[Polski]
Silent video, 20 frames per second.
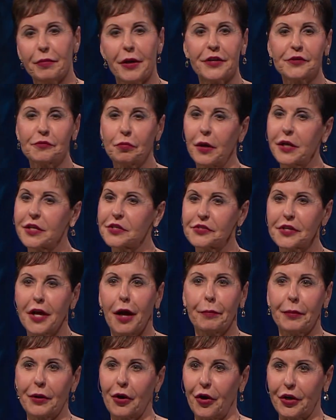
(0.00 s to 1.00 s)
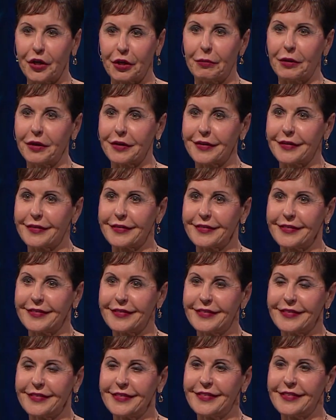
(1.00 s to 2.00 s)
To najlepszy sposób na zakończenie
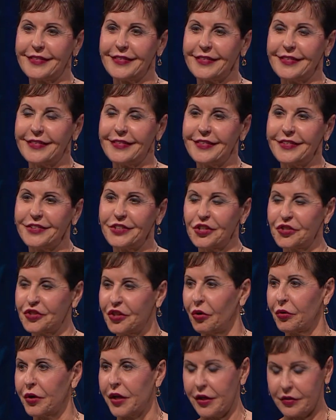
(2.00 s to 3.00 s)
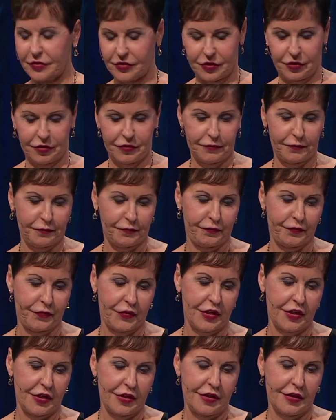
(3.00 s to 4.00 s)
kłótni. Nie odpowiadać.
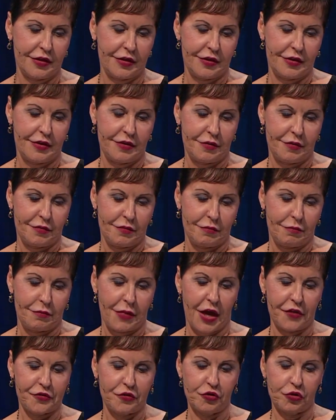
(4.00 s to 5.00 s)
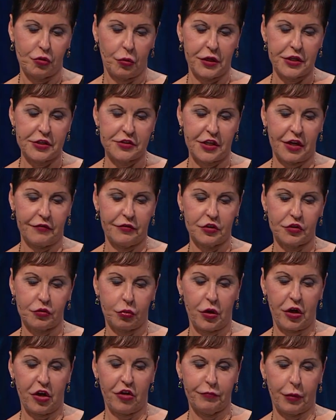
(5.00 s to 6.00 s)
Ewangelia
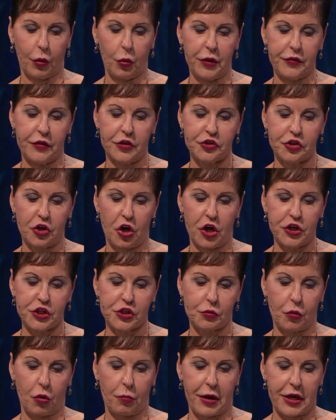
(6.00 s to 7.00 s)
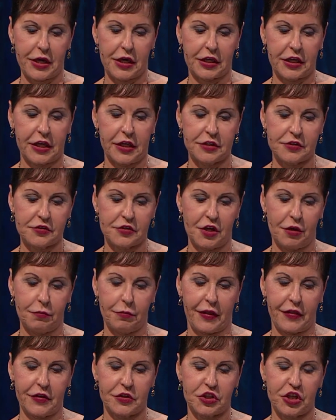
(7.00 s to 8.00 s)
Mateusza 27:12. A gdy
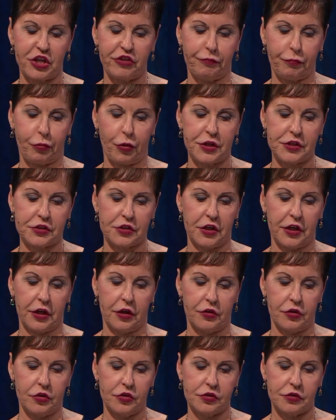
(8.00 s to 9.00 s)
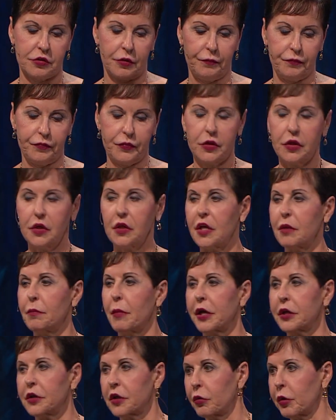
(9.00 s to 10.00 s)
arcykapłani i starsi
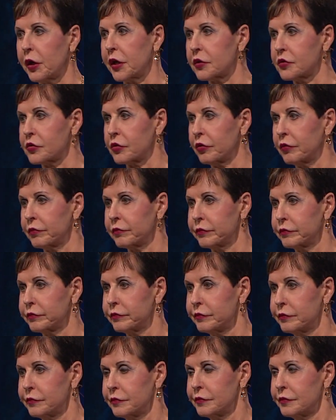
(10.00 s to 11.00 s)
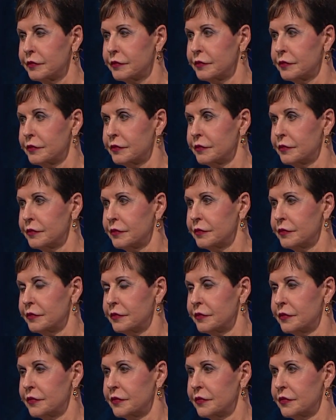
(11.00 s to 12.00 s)
oskarżali go, nie odpowiadał ani
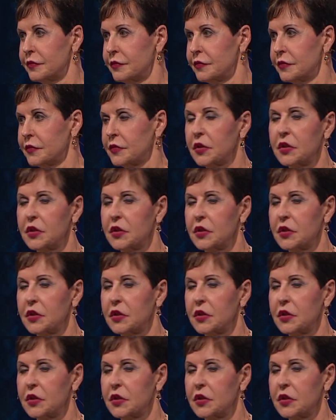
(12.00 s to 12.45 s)
słowem.